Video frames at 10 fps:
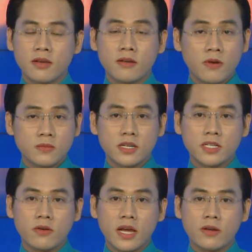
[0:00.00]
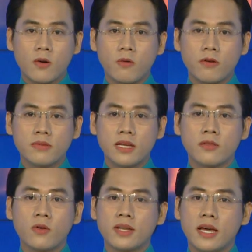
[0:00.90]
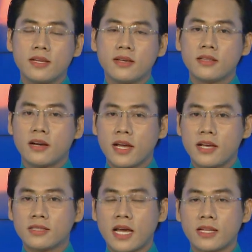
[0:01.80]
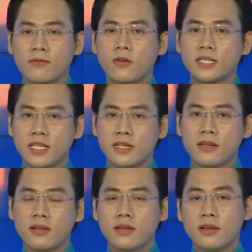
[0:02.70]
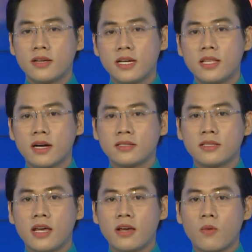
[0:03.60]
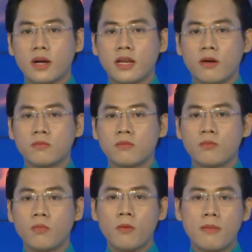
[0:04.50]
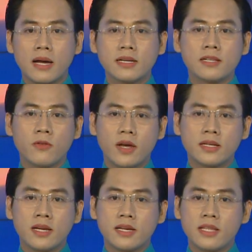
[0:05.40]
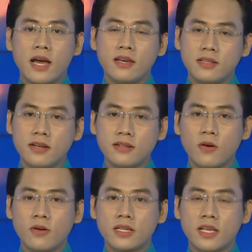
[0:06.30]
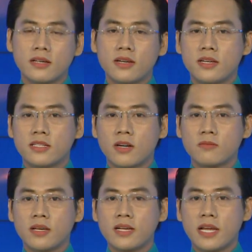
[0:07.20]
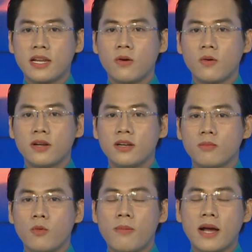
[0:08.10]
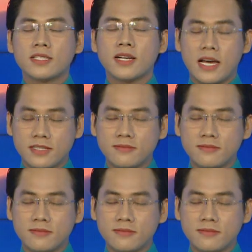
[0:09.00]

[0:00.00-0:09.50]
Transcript: Phóng sự sau đây của phóng viên chuyên đề thực hiện tại thành phố Trà Vinh ghi nhận về hoạt động mua bán kinh doanh và ý thức của người dân trong những ngày đầu được mua bán trở lại.